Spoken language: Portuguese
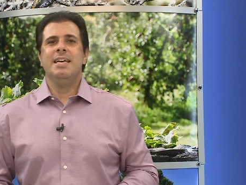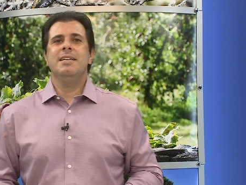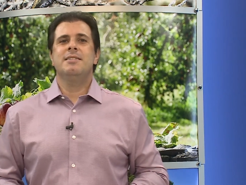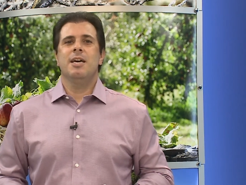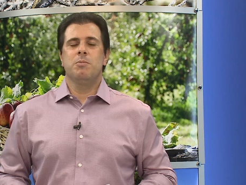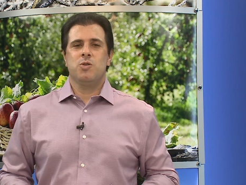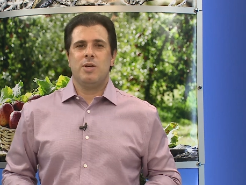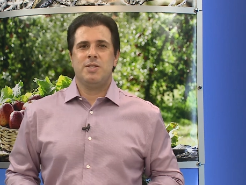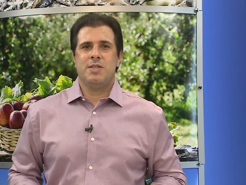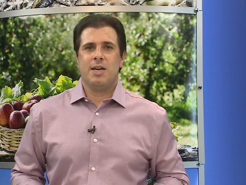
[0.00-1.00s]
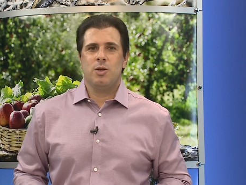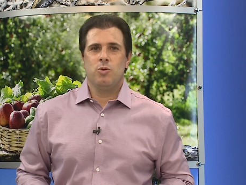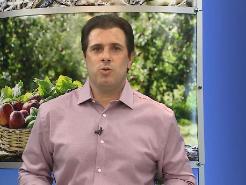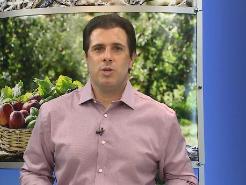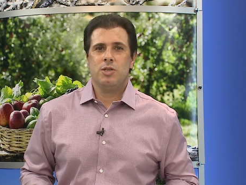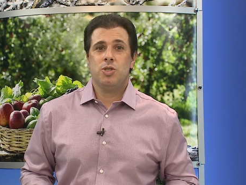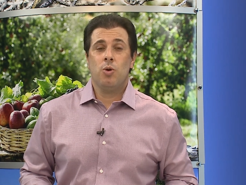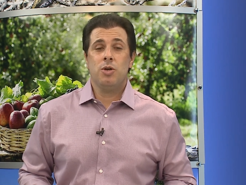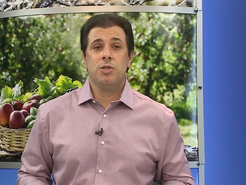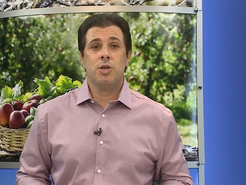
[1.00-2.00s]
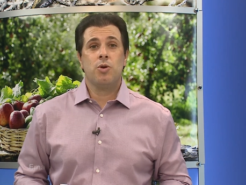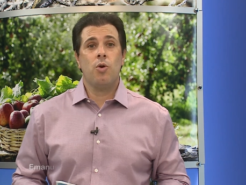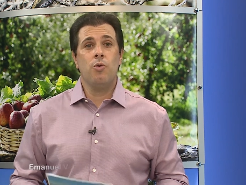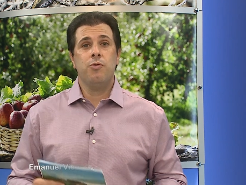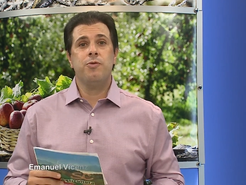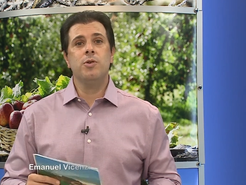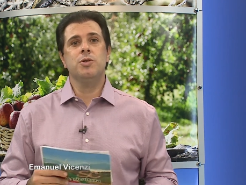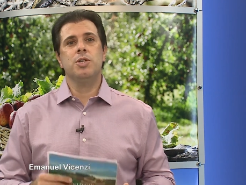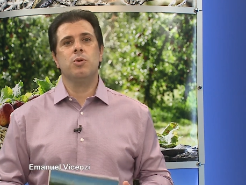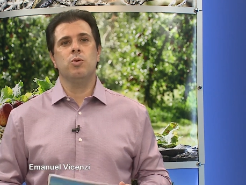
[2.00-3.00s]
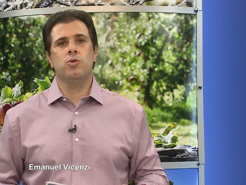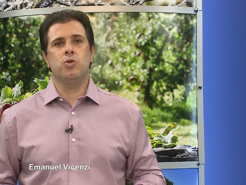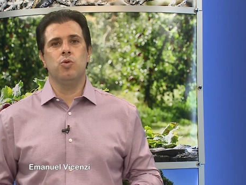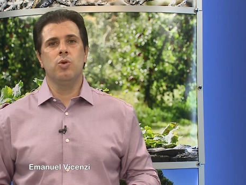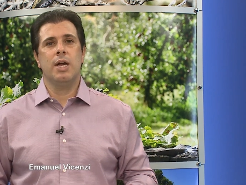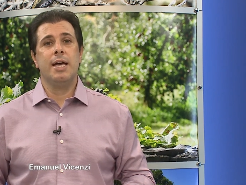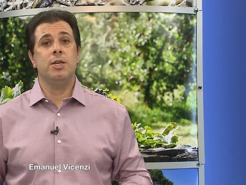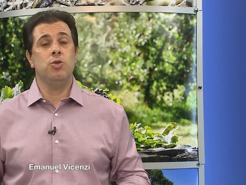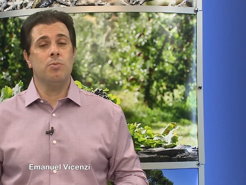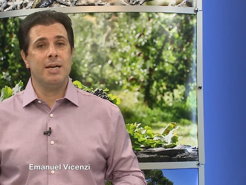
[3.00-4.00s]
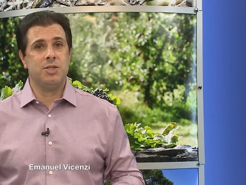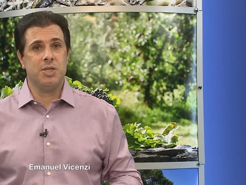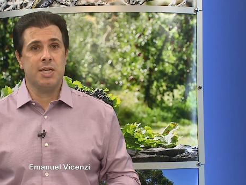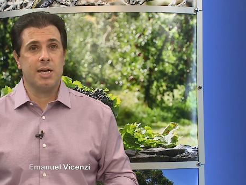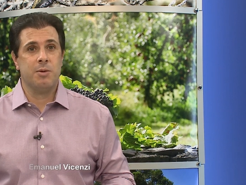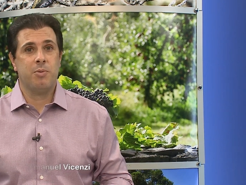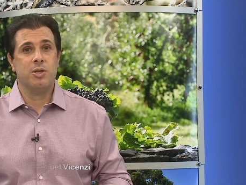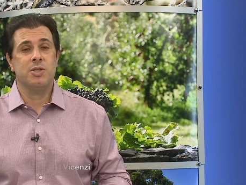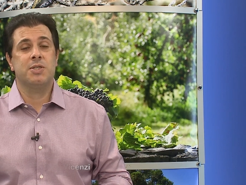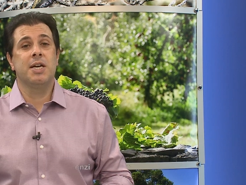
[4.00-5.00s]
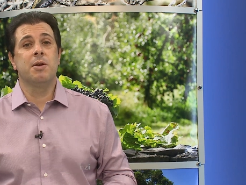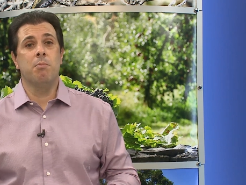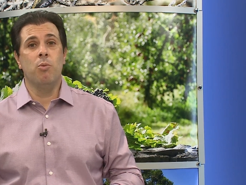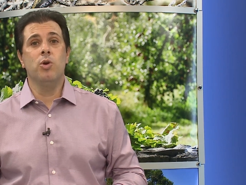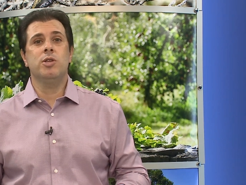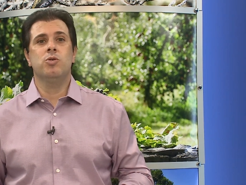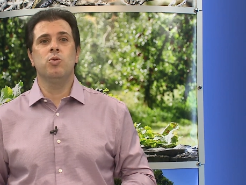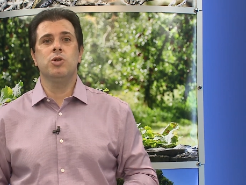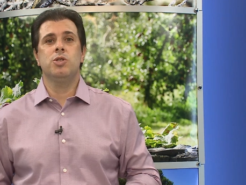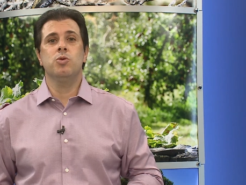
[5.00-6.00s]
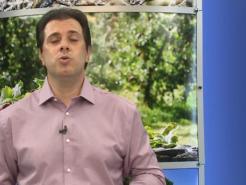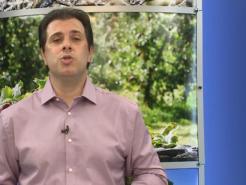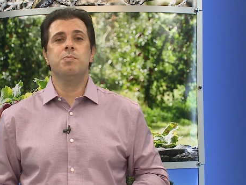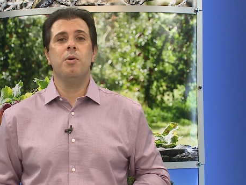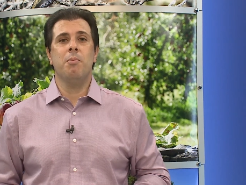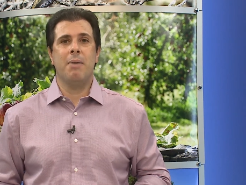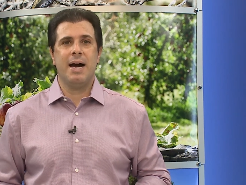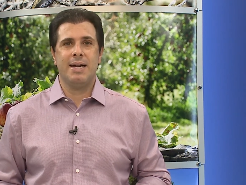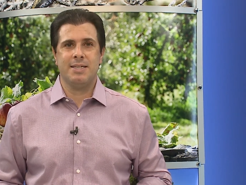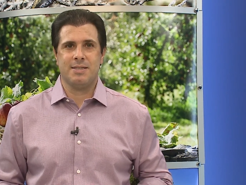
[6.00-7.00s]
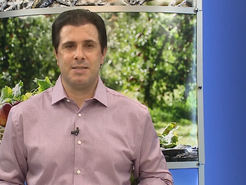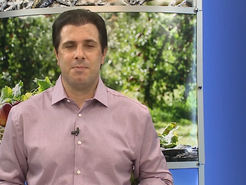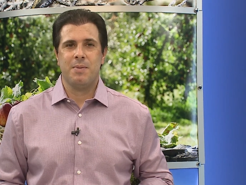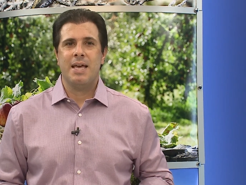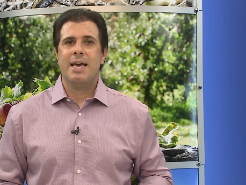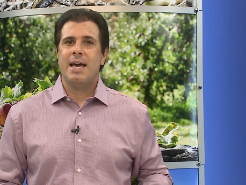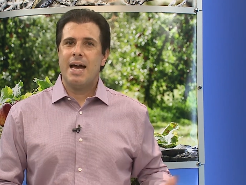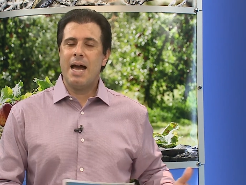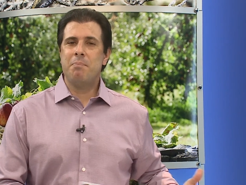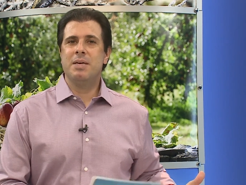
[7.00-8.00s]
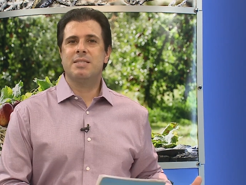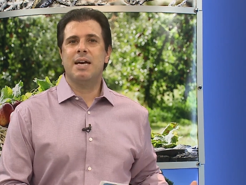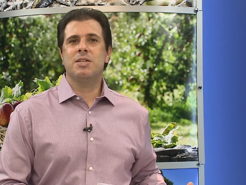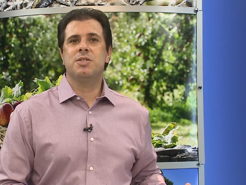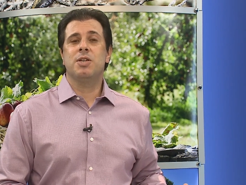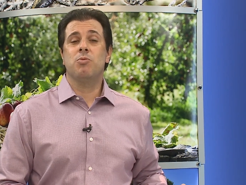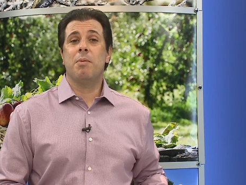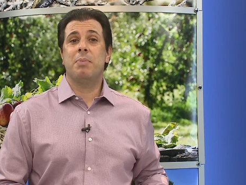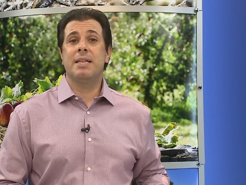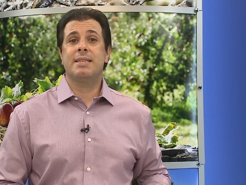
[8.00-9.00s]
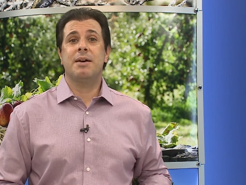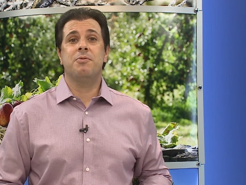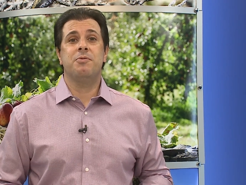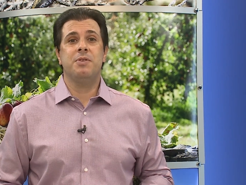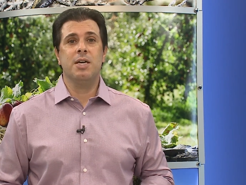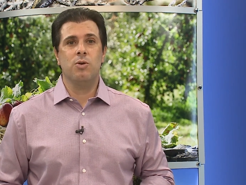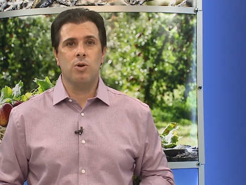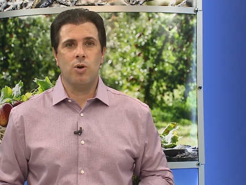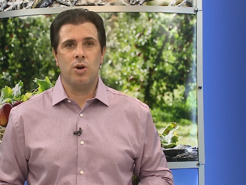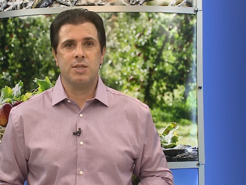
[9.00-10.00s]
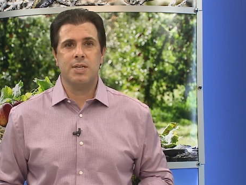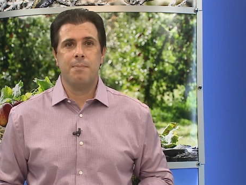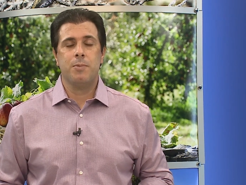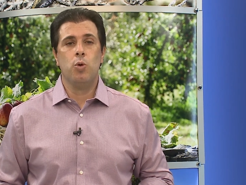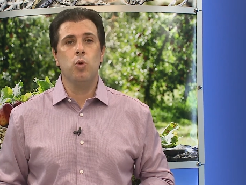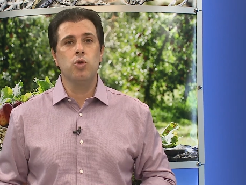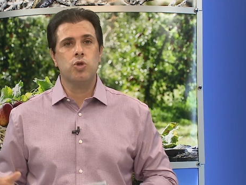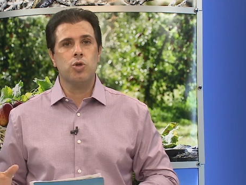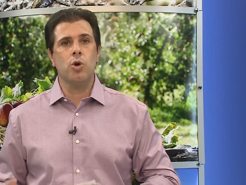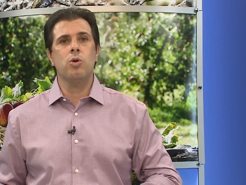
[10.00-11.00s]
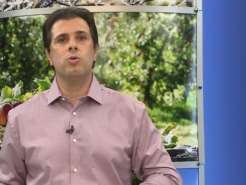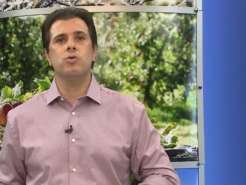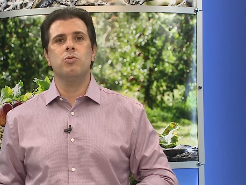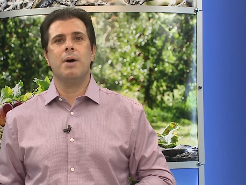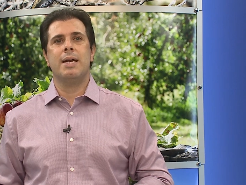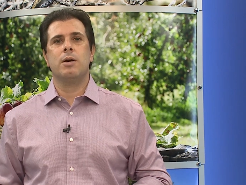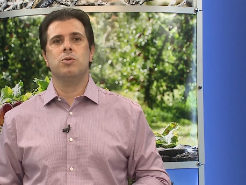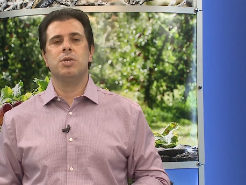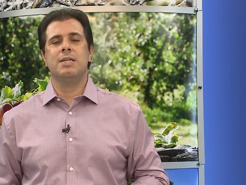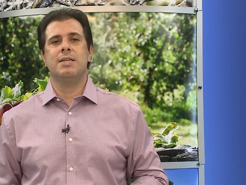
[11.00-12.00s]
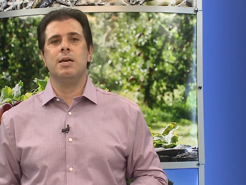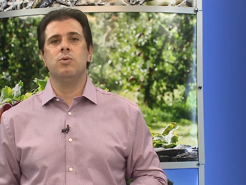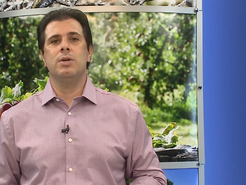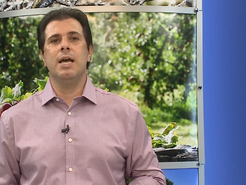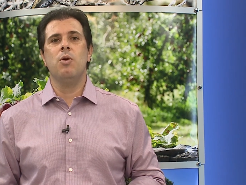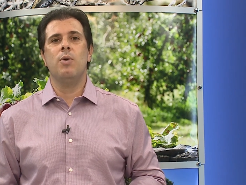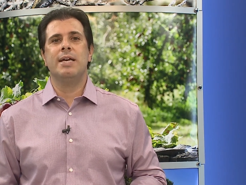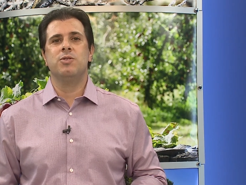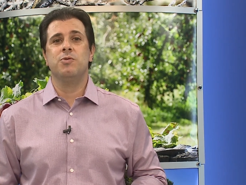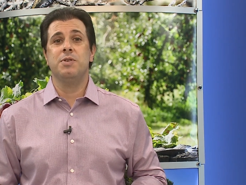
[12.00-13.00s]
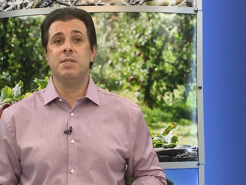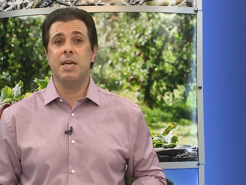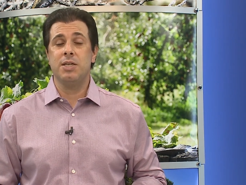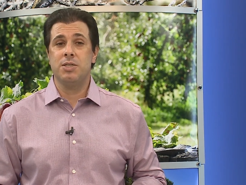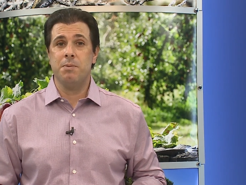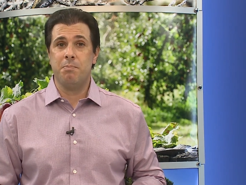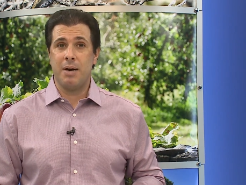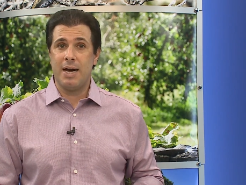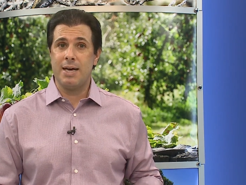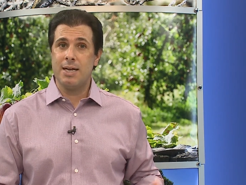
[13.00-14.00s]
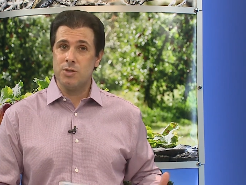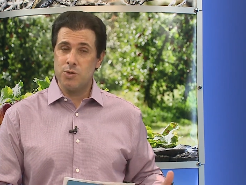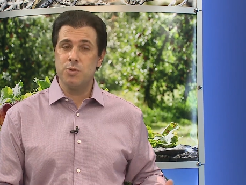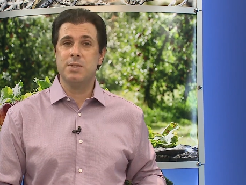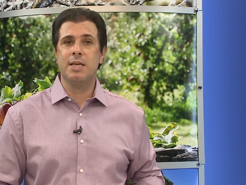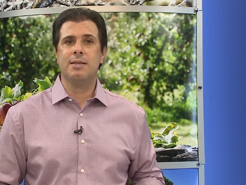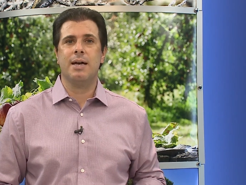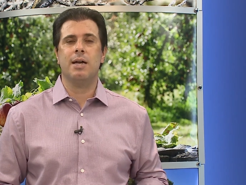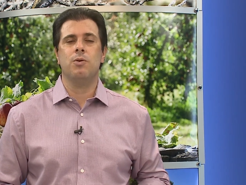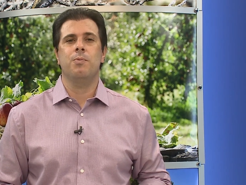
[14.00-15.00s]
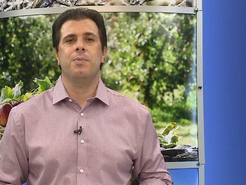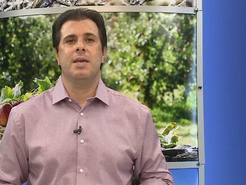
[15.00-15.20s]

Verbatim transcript: Iniciamos o SC Agricultura de hoje com fruticultura e uma dica que pode ser muito útil nos pomares. Apesar de ser uma planta vigorosa, o tronco do maracujazeiro não é suficiente para sustentá-lo.